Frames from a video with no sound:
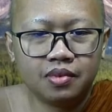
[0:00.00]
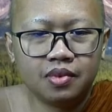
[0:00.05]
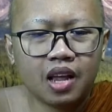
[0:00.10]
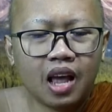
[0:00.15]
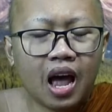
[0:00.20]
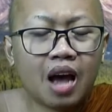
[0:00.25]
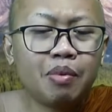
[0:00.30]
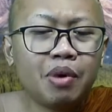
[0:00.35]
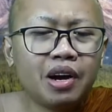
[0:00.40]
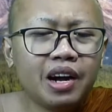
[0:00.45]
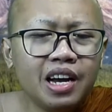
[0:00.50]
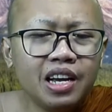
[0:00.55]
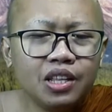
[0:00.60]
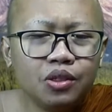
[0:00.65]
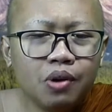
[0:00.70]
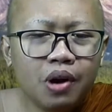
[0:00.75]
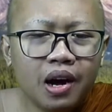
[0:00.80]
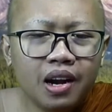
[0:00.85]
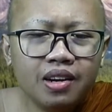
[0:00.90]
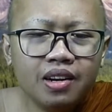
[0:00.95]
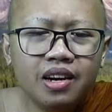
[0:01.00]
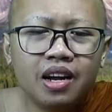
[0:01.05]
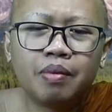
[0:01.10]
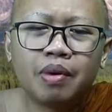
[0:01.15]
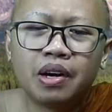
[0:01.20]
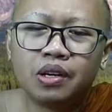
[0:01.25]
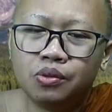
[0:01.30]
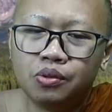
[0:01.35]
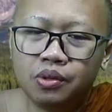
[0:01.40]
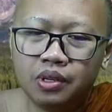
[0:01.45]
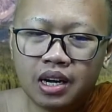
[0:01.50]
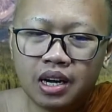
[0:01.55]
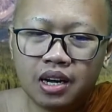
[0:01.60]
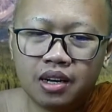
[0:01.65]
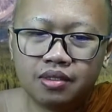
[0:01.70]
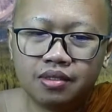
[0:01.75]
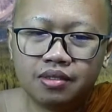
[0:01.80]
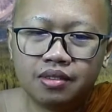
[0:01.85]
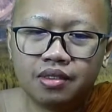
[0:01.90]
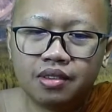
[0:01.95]
Apakah itu Anda paduka
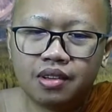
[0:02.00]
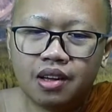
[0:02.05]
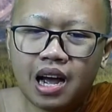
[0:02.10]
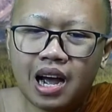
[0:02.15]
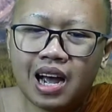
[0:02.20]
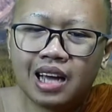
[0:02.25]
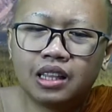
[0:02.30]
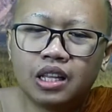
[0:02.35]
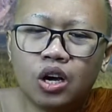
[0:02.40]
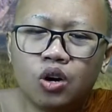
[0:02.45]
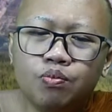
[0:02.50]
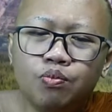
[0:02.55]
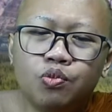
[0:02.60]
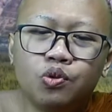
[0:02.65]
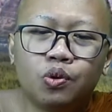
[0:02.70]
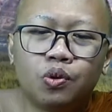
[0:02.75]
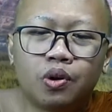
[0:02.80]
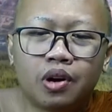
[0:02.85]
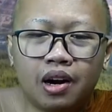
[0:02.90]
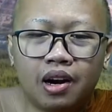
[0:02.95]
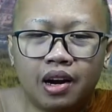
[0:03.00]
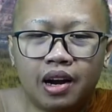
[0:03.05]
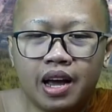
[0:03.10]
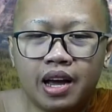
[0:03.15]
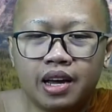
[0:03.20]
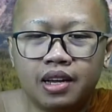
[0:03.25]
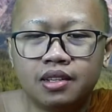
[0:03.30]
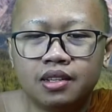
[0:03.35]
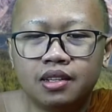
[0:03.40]
ataupun orang lain?